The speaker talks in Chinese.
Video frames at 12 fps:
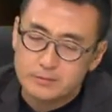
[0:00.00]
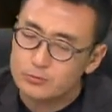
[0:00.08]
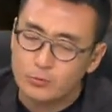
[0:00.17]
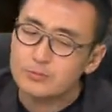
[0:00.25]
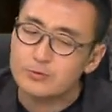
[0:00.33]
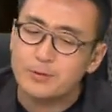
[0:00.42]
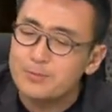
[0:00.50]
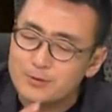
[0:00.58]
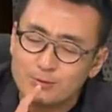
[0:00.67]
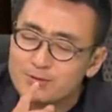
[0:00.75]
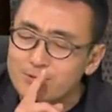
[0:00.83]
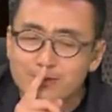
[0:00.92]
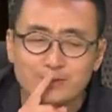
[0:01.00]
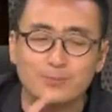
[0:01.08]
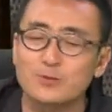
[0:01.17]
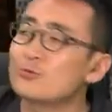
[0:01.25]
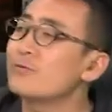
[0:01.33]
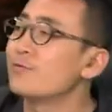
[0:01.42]
琢磨琢磨，都知道怎
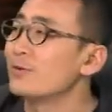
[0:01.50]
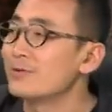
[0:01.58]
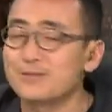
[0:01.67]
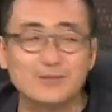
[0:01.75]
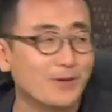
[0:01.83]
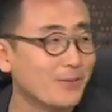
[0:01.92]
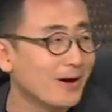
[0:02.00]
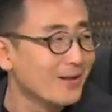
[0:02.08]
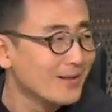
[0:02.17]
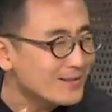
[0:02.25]
么舒服，你知道吗？